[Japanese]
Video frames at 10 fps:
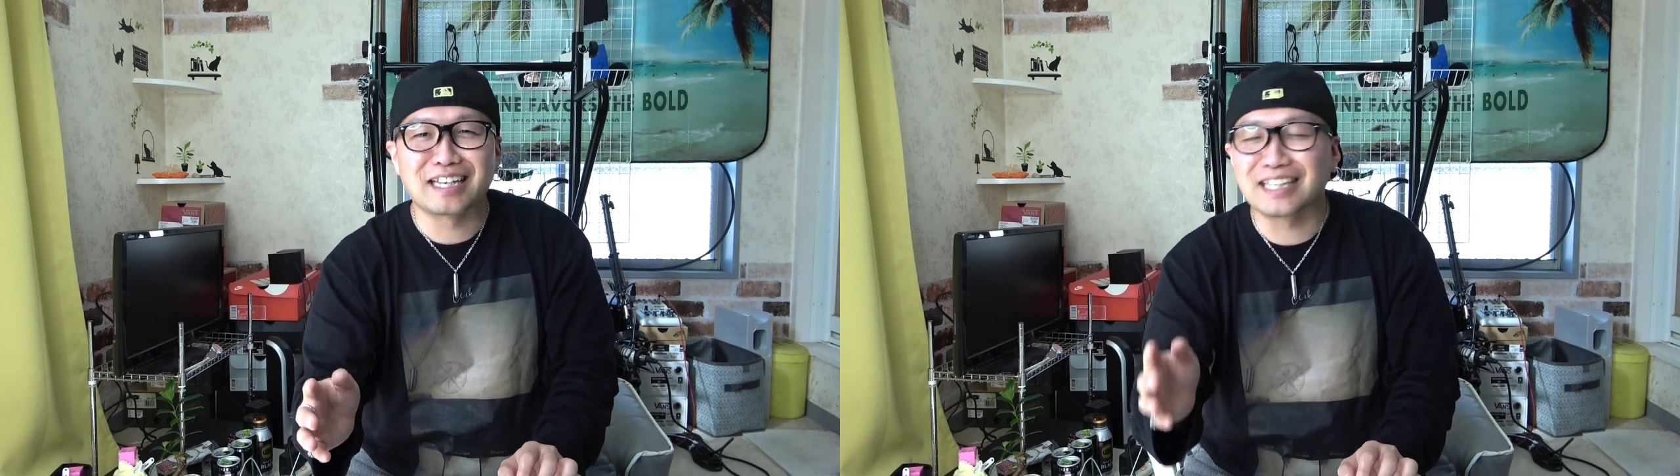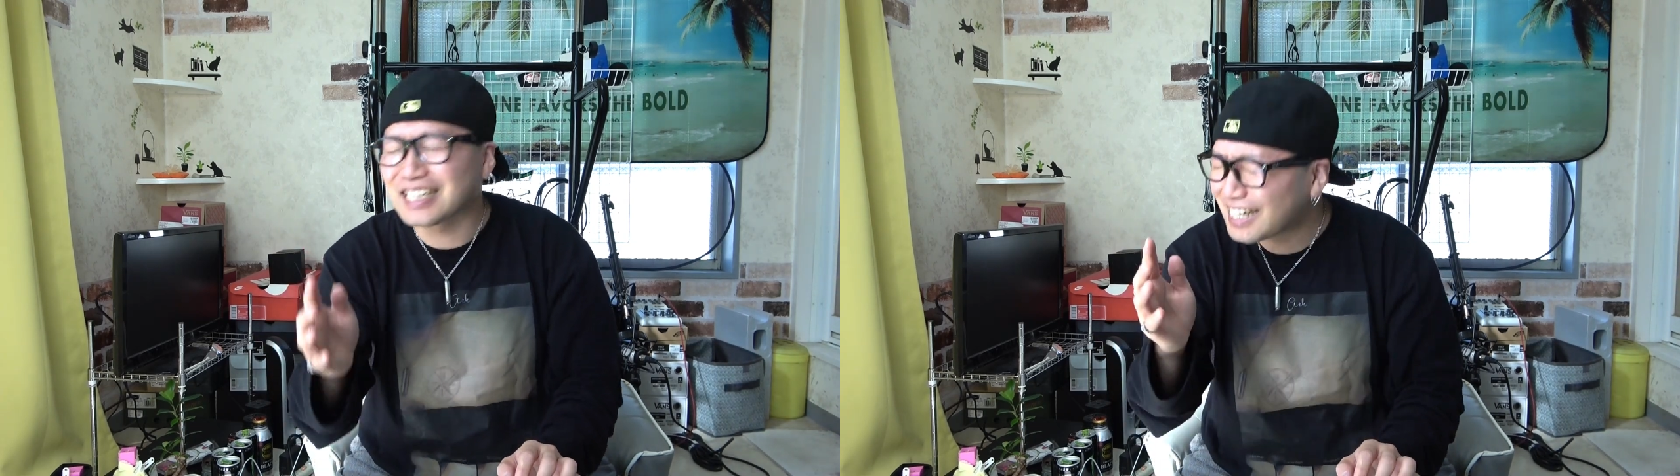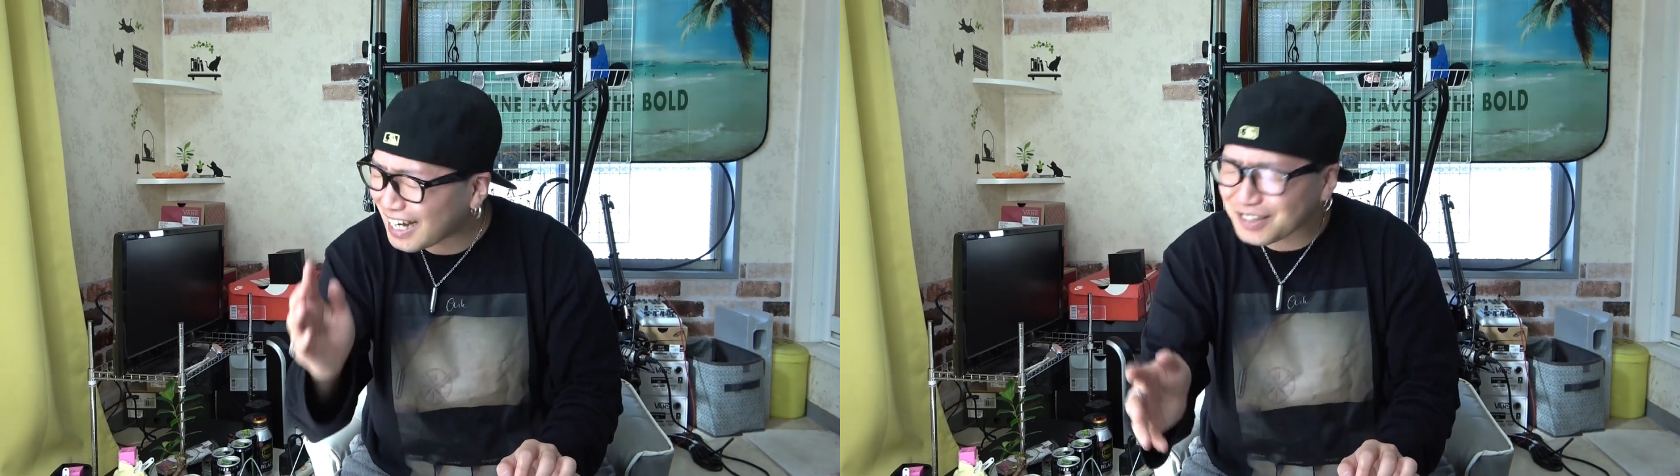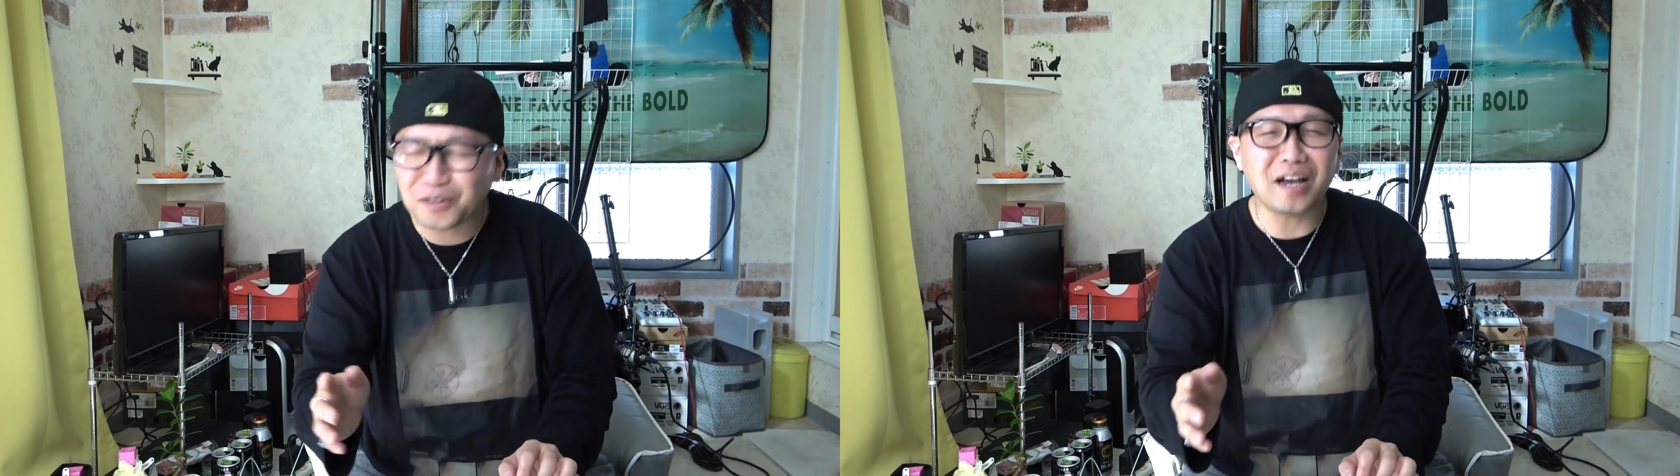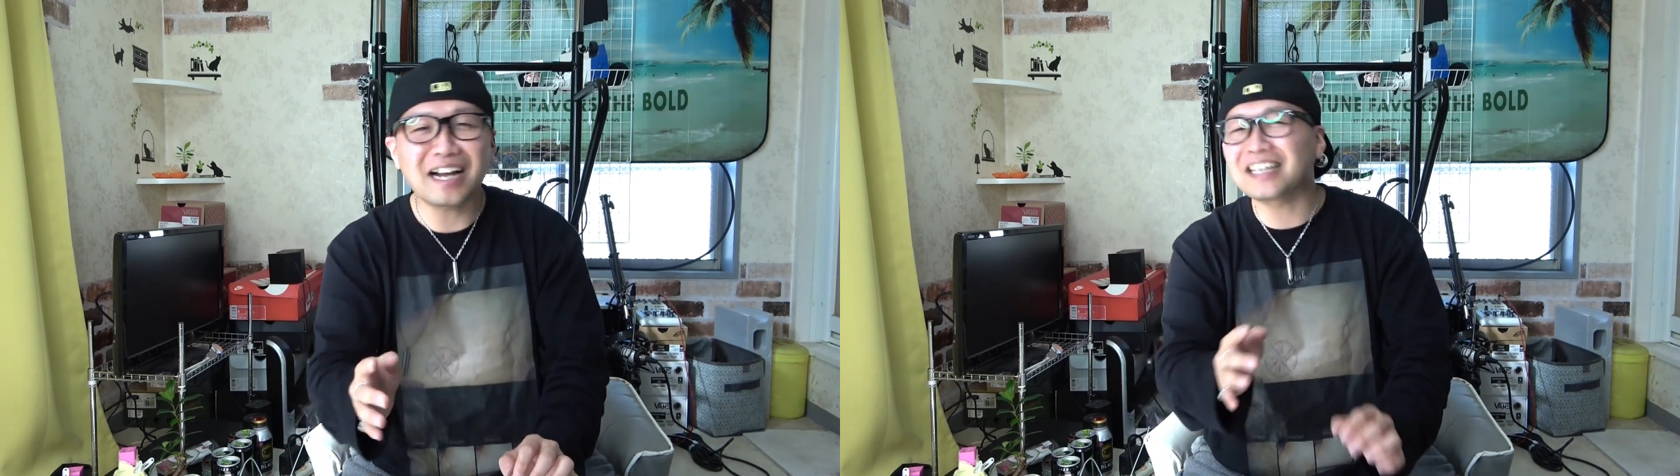意外
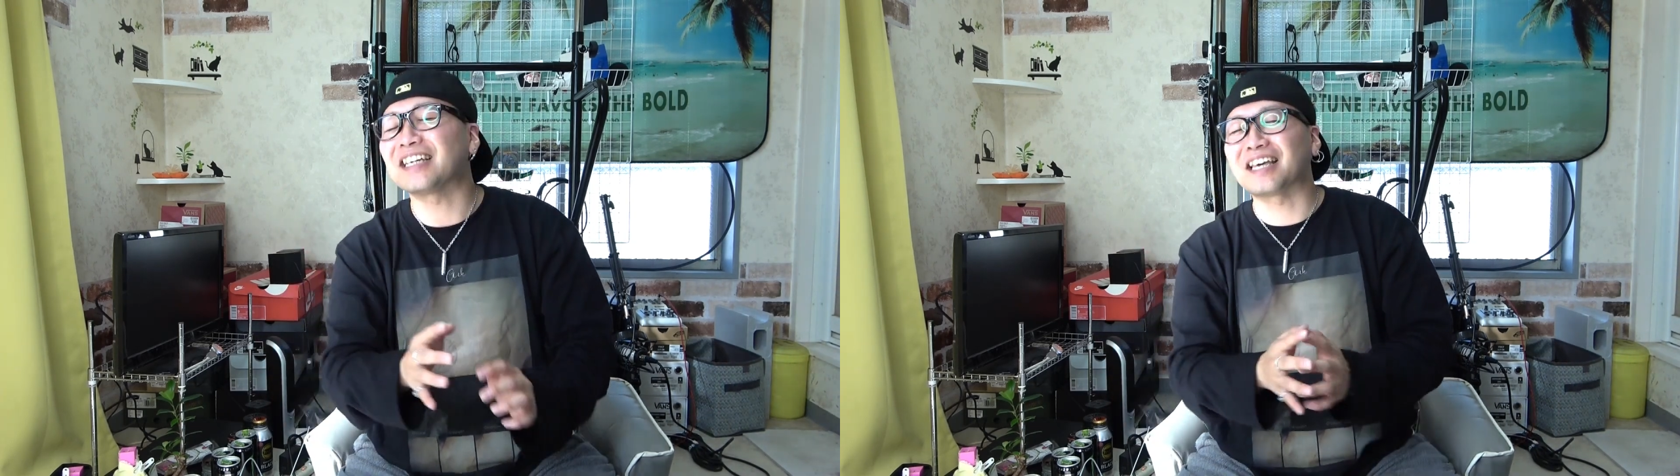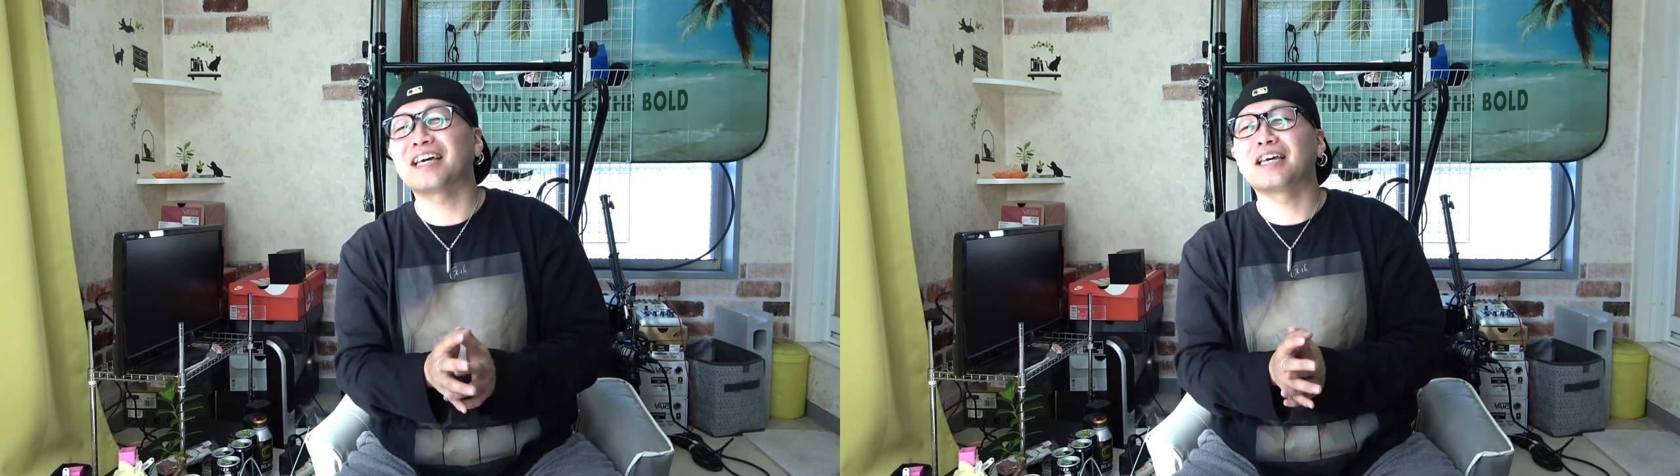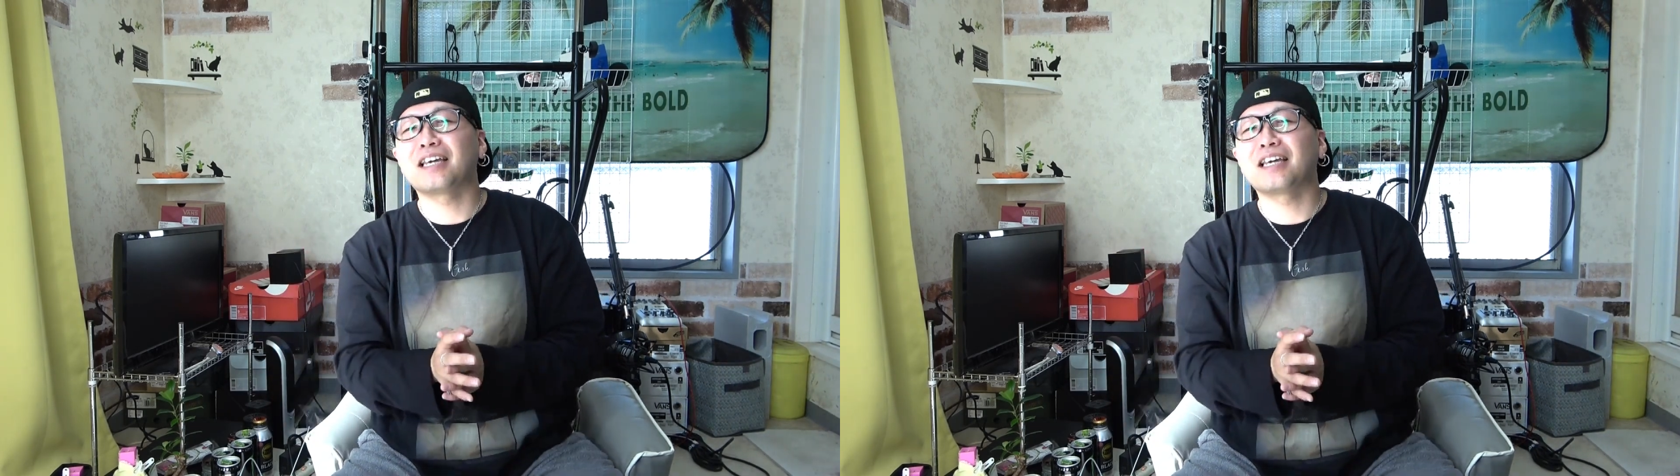とありやで。